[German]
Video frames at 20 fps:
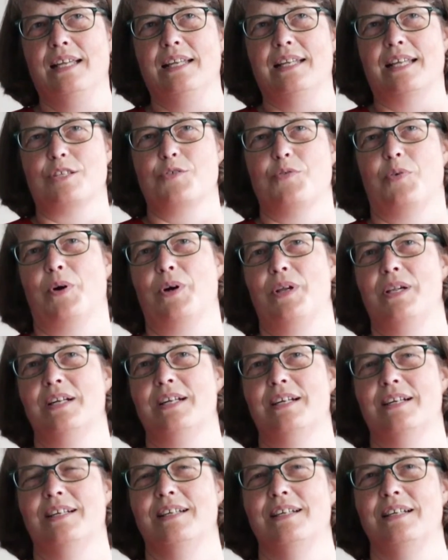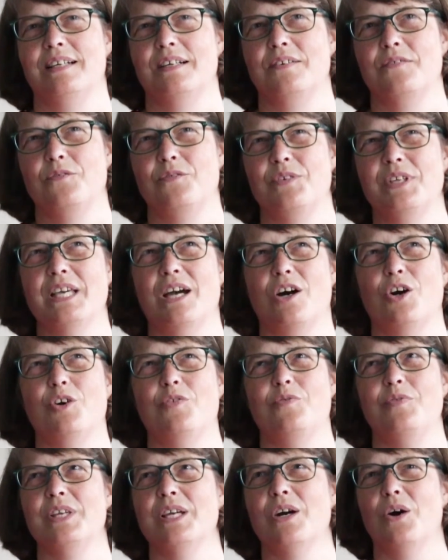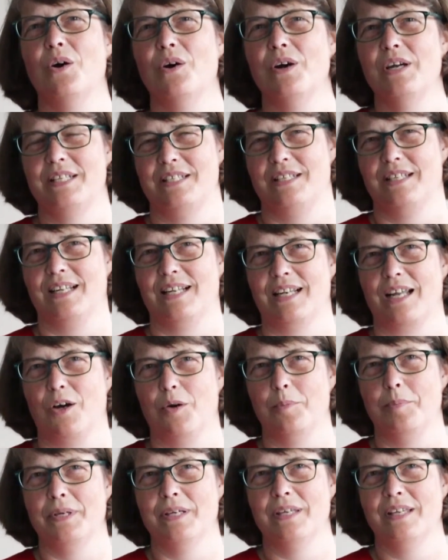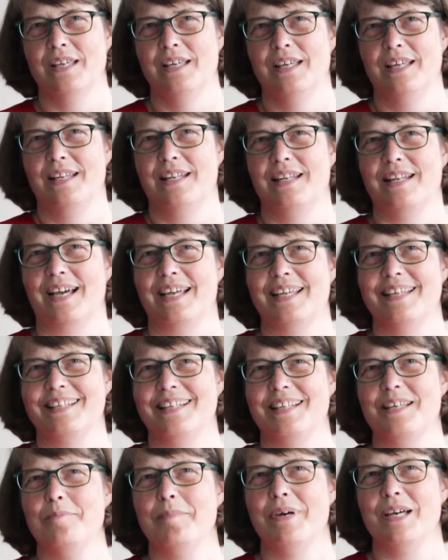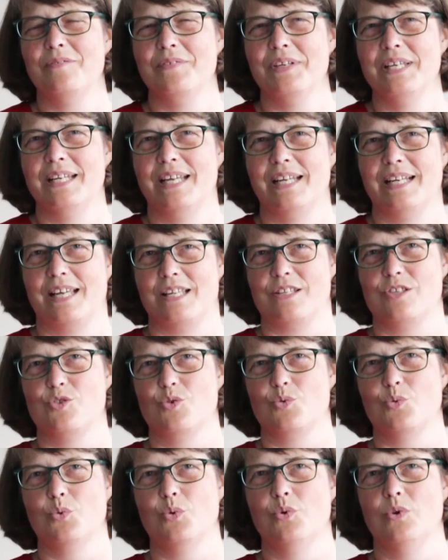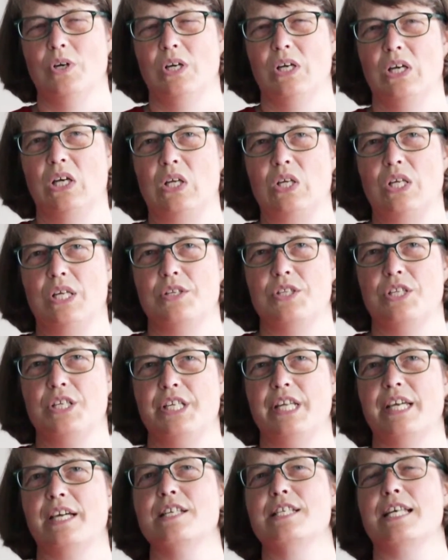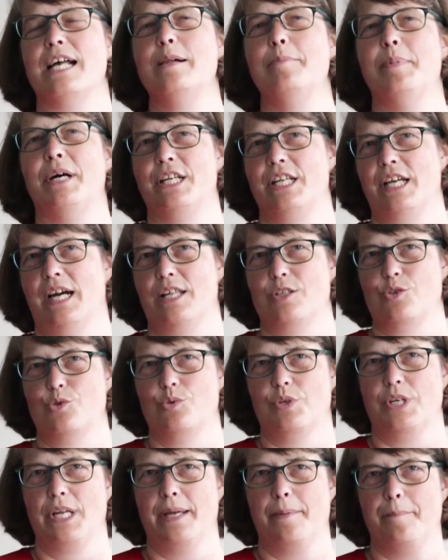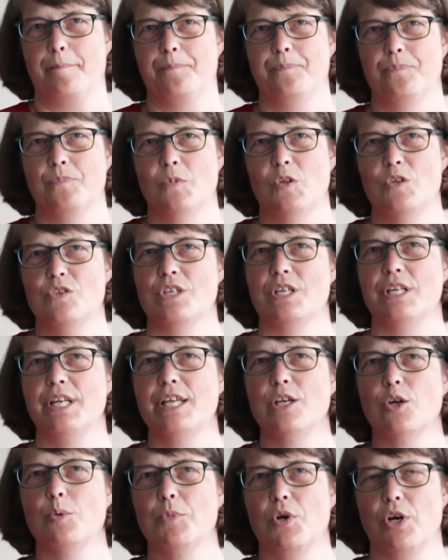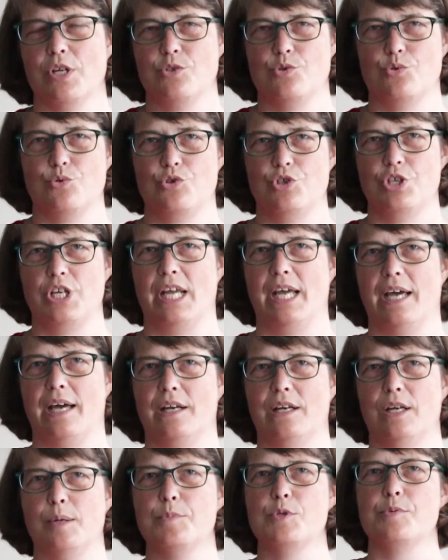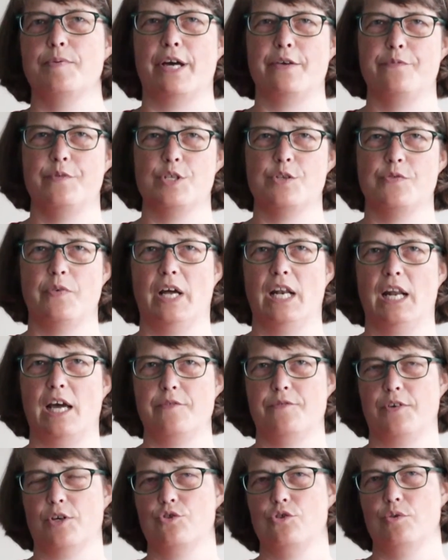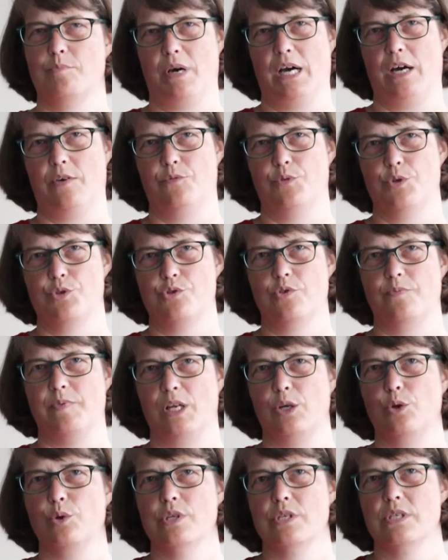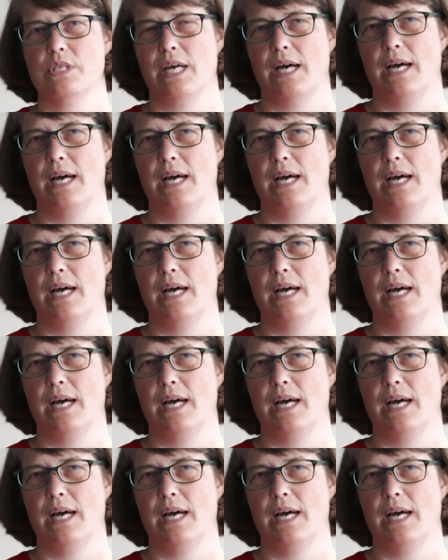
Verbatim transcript: das Volk, wie auch wir heute, glaube ich, neigt immer wieder dazu, die Dinge selber in die Hand zu nehmen, sich nicht um Gott zu scheren, im Zweifelsfall einfach zu machen, wozu wir Lust